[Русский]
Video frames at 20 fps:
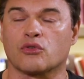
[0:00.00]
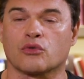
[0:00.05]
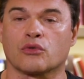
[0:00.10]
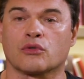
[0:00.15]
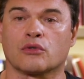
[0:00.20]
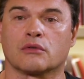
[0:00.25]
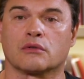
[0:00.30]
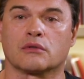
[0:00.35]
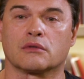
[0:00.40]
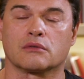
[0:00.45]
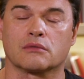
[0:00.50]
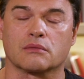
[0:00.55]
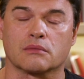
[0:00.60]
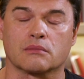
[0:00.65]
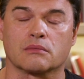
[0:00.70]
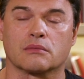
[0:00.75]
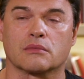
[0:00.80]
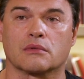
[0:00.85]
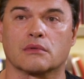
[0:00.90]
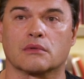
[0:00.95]
то
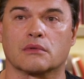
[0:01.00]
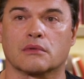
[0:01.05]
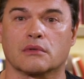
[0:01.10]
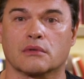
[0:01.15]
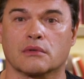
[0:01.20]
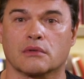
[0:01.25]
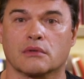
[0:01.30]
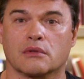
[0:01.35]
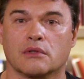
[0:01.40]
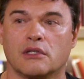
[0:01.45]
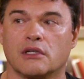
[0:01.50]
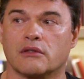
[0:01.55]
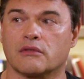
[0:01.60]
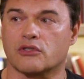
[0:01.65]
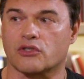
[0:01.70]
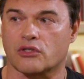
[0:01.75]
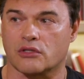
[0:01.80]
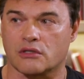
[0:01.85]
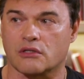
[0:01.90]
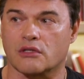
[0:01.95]
э,
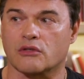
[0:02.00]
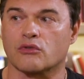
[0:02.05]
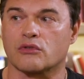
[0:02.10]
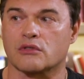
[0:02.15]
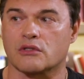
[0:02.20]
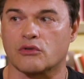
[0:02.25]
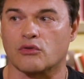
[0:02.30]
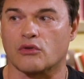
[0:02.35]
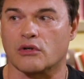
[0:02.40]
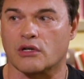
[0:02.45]
девочки становятся